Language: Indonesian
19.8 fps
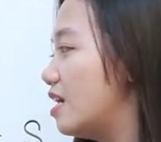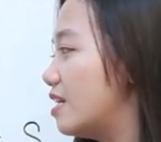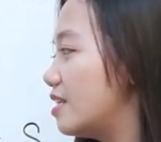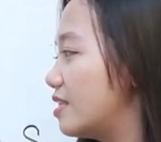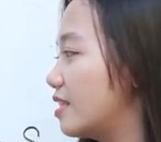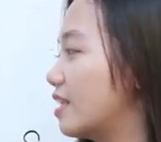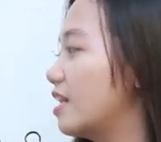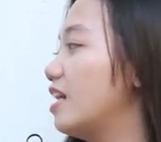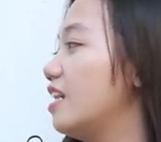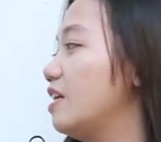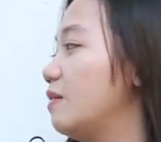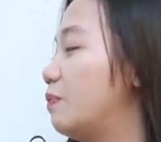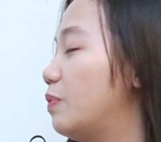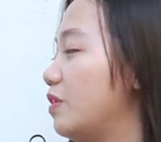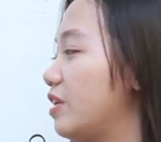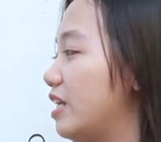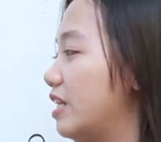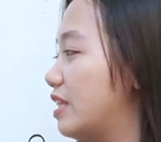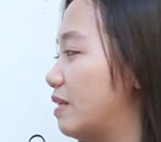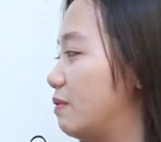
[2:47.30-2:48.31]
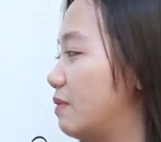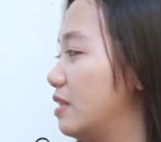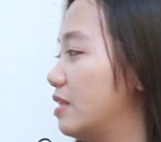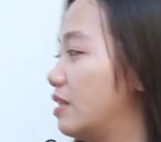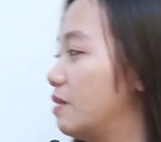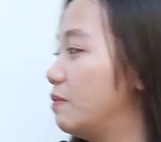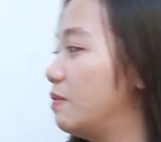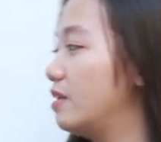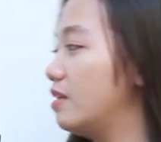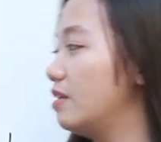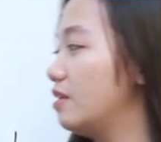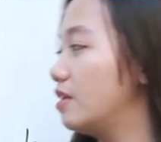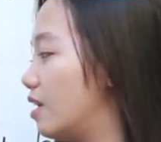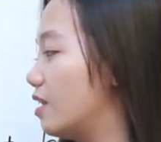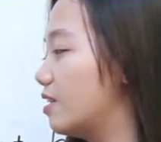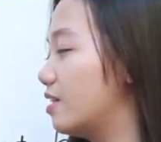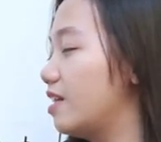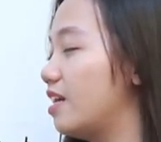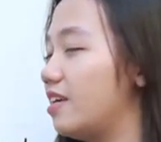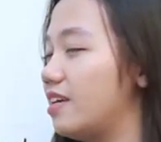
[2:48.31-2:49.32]
sekalipun nih teman-teman,
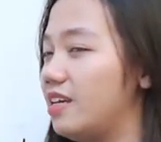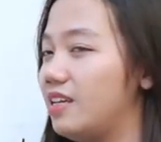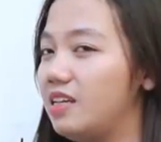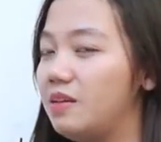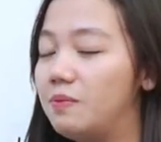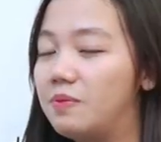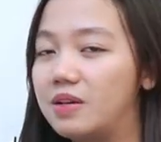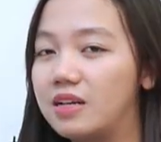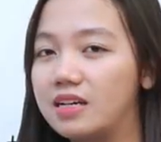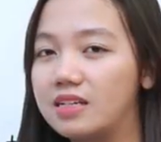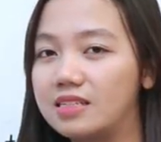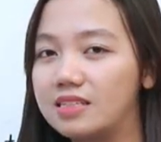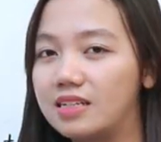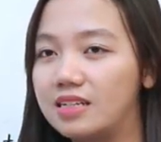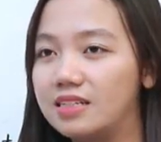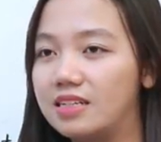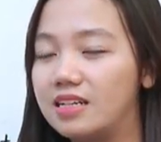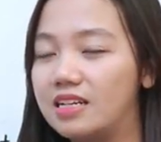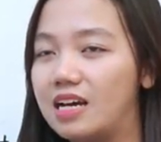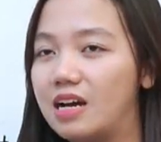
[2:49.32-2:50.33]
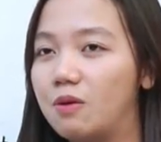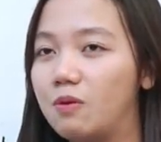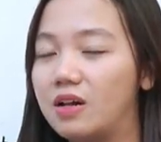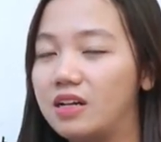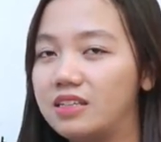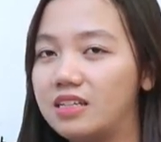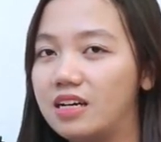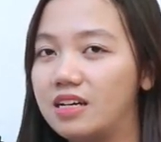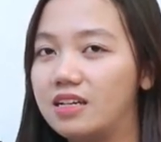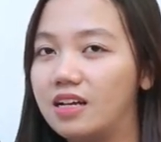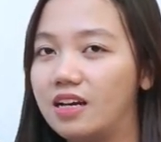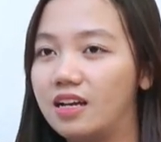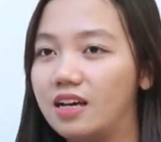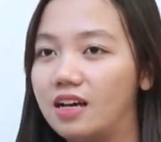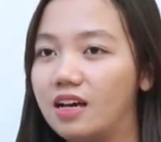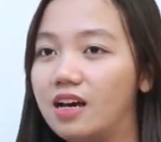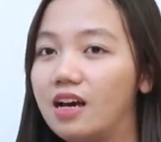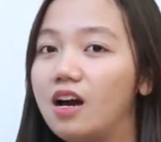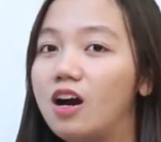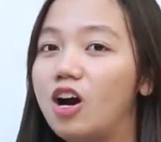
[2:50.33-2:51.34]
a cake ini berasal dari awalnya
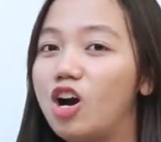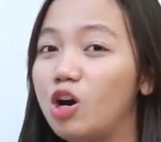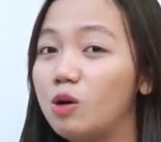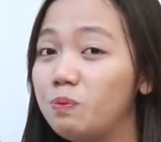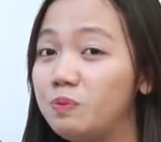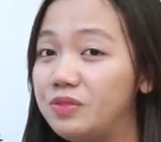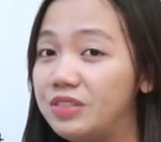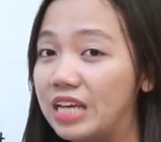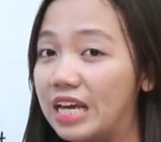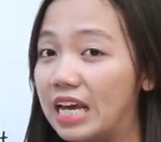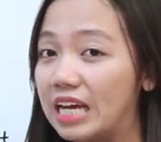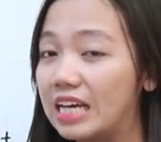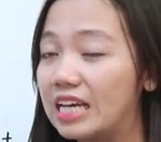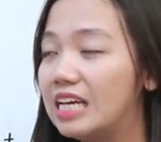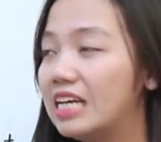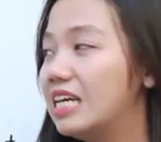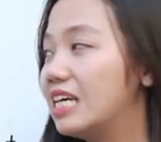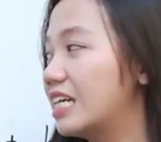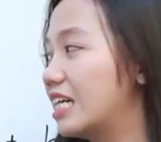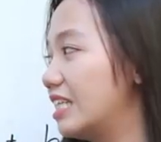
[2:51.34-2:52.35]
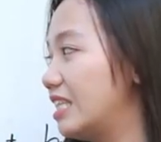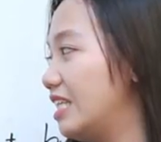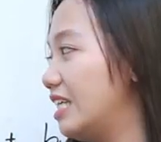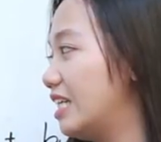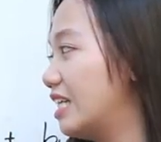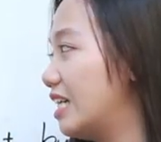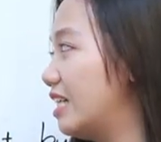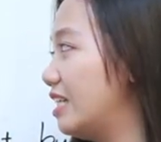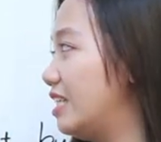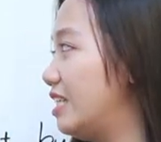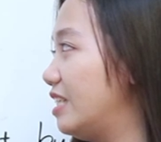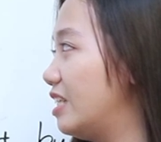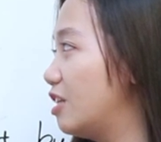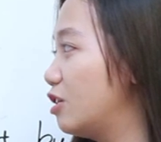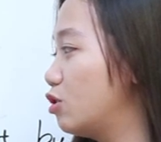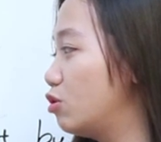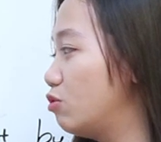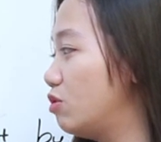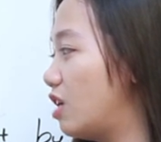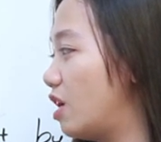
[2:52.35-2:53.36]
adalah objek, ketika dia
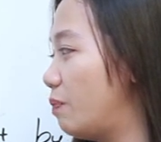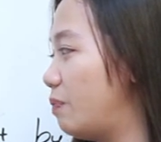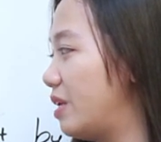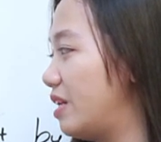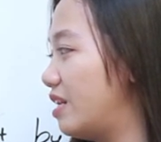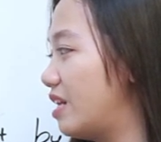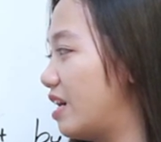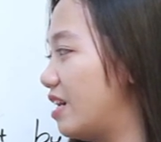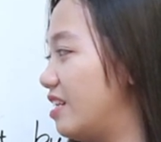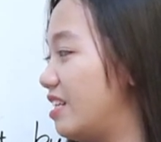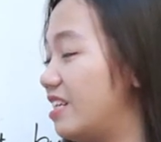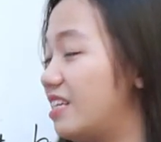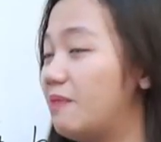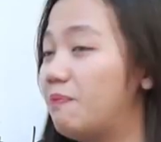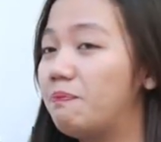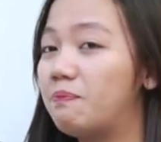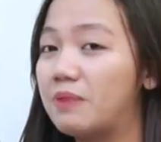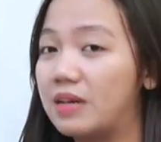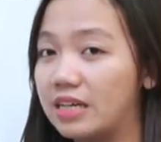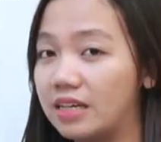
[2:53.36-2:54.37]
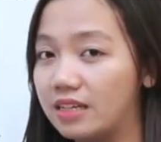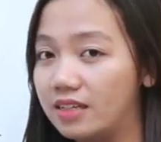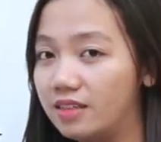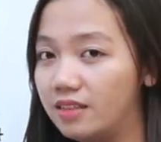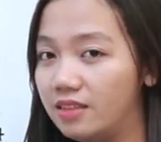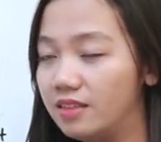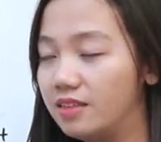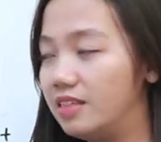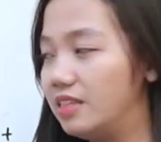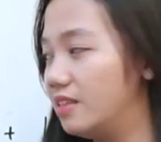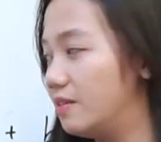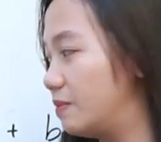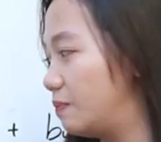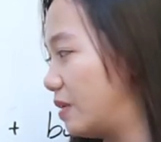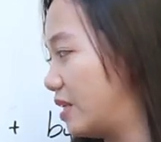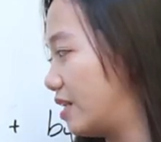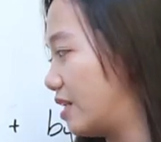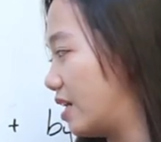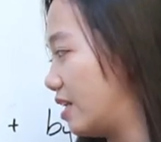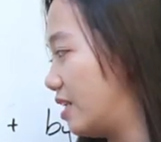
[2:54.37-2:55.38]
sudah pindah di depan,
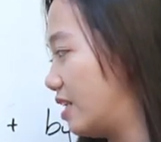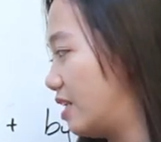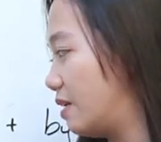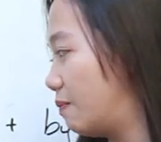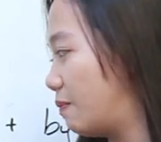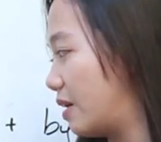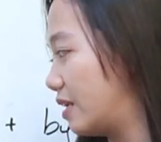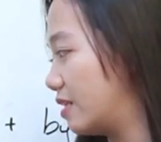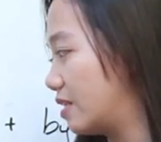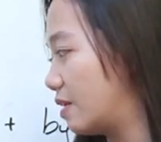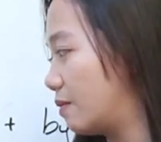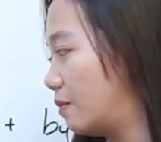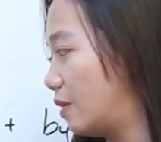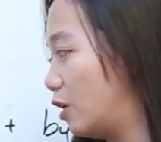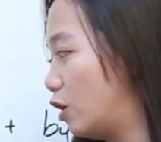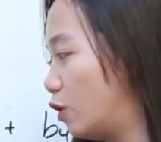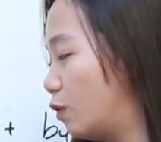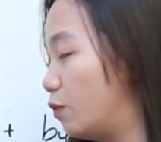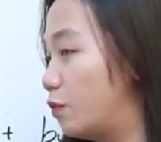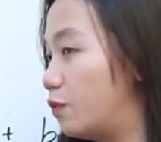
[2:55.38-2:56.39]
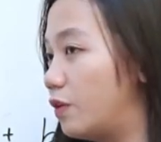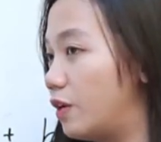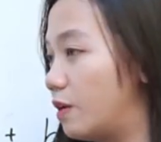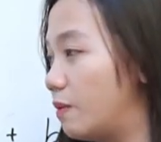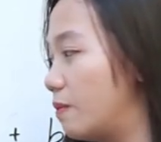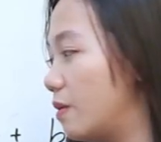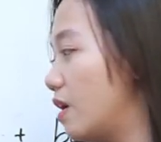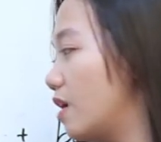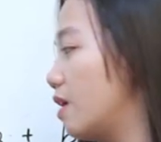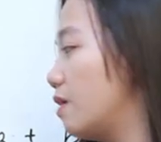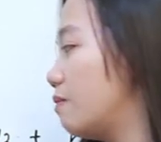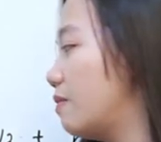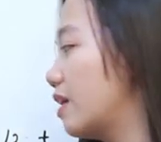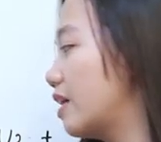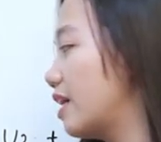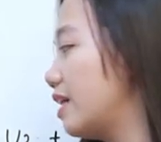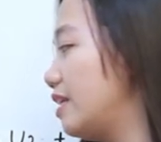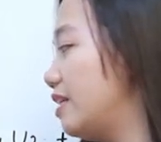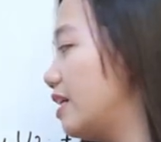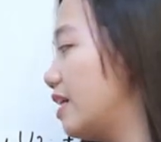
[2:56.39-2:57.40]
dipindah di depan sebelum verb,
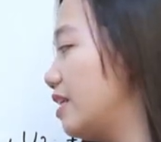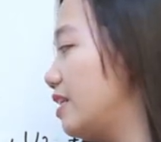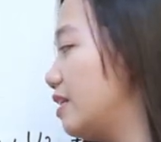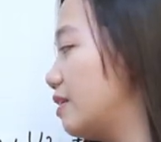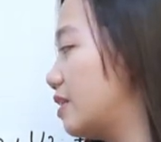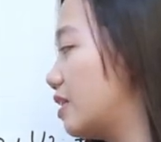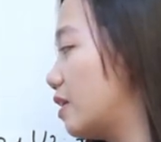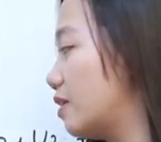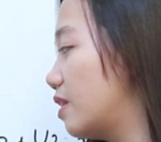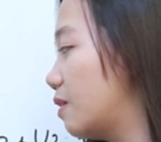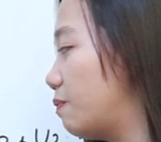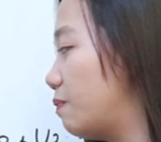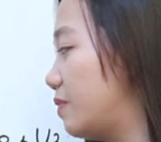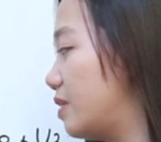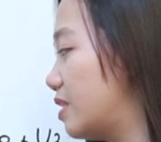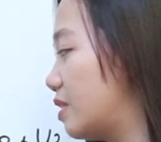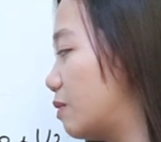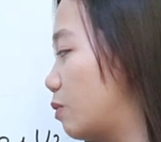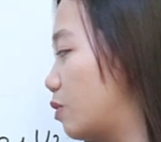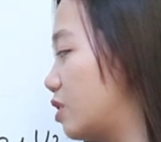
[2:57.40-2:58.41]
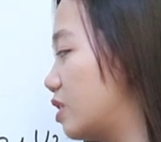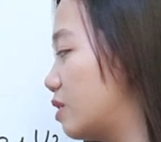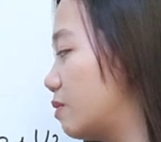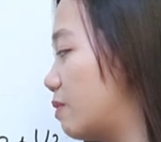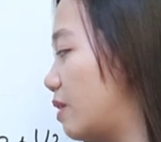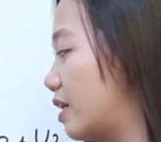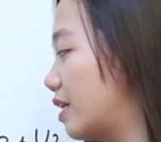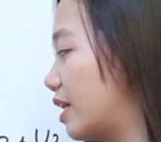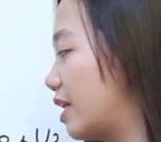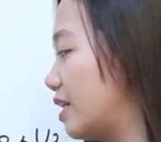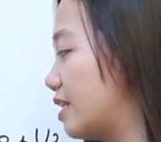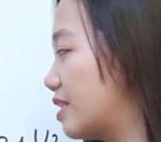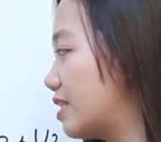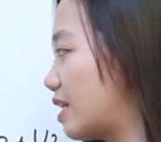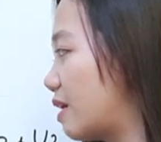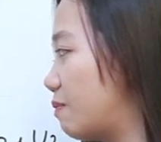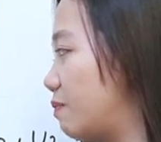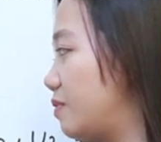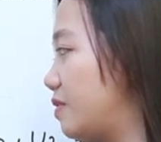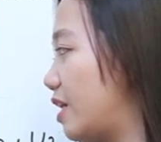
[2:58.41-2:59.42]
maka dia tetap disebut sebagai
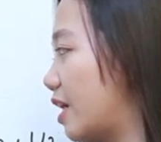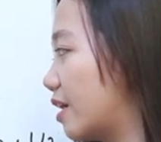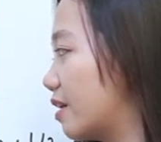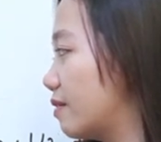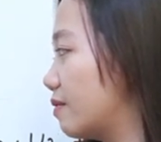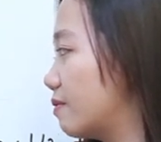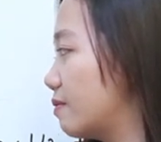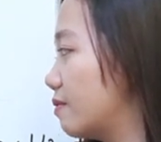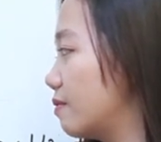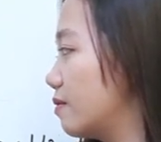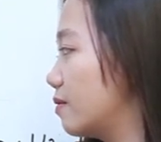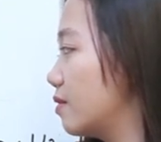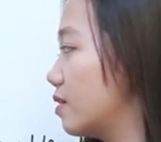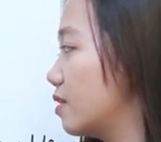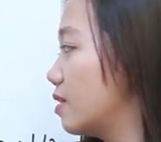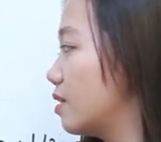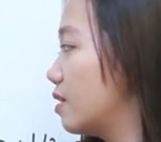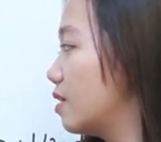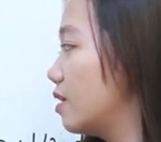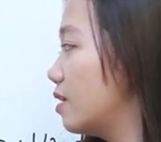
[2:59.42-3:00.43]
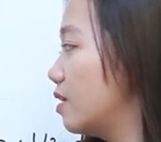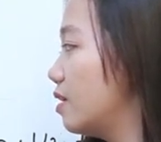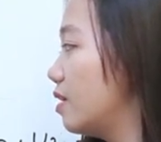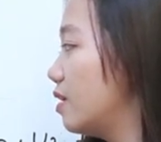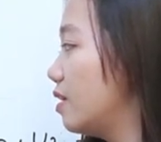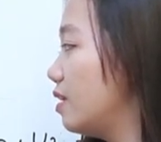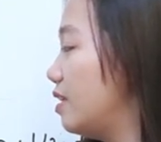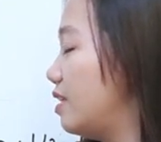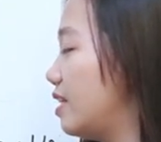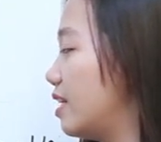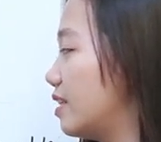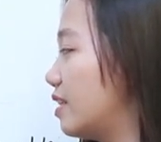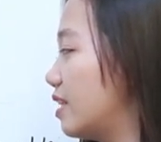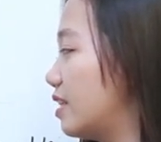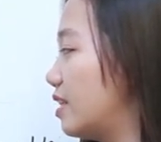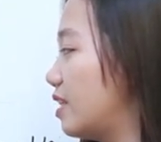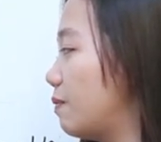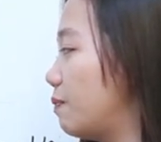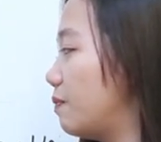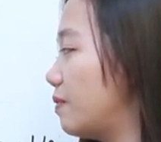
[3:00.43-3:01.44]
subjek dia
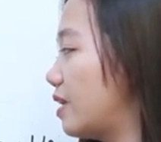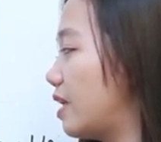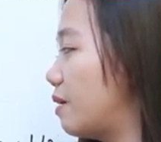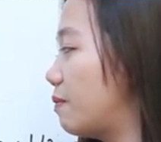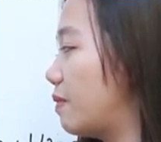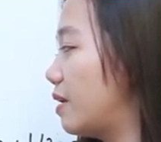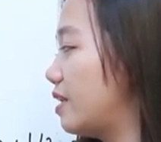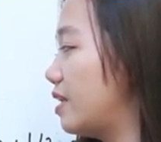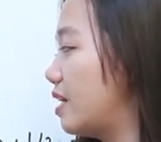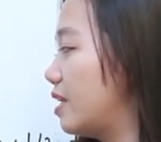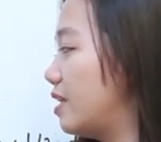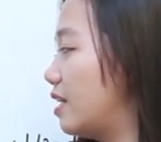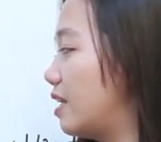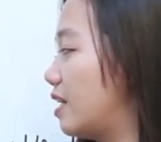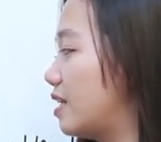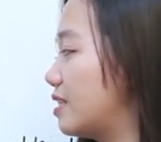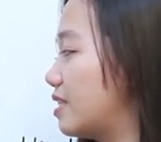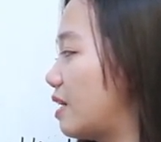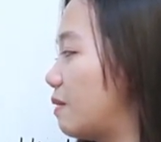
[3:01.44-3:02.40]
tetap namanya adalah